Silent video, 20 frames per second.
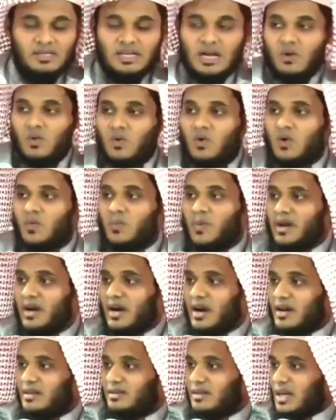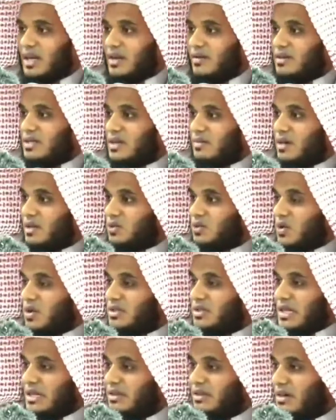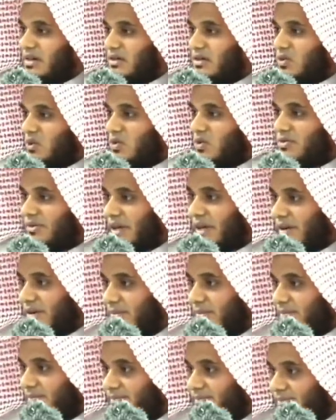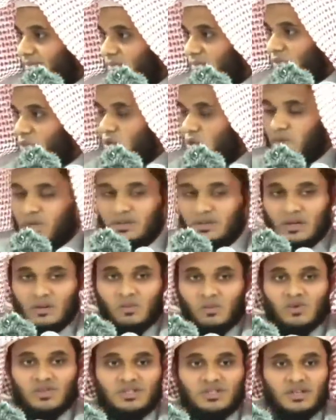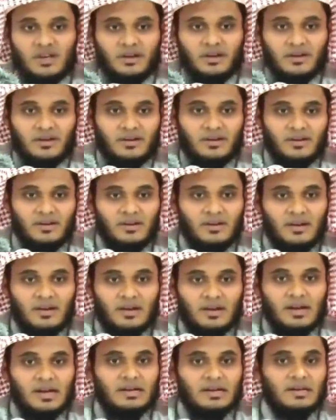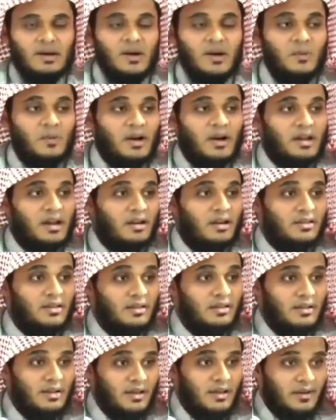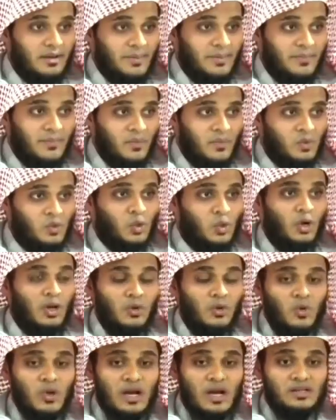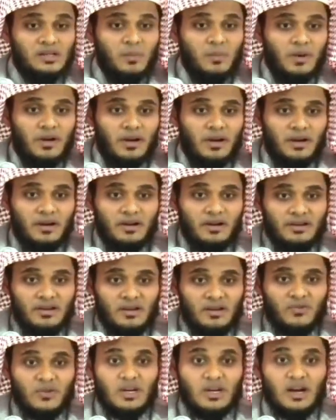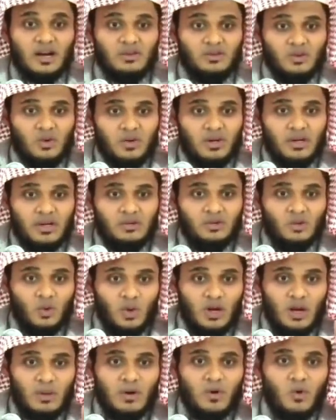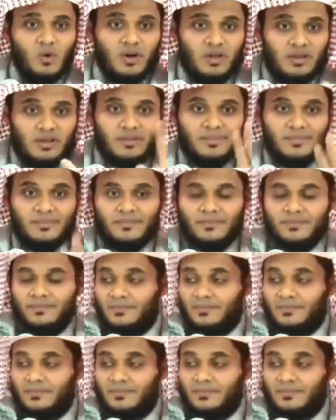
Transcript: இஷாவுக்கு பின்னாடி தராவி ஜமாத்தோட சேர்ந்து எட்டு தொழுதுட்டாரு மூணு வித்திரம் முடிச்சிட்டாரு நைட்டு ரெண்டு மணிக்கு எழுந்துருக்கிறாரு தோழணும்னு ஆசைப்படுறாரு நஃபீலான தொழுகை தொழலாமா கூடாதா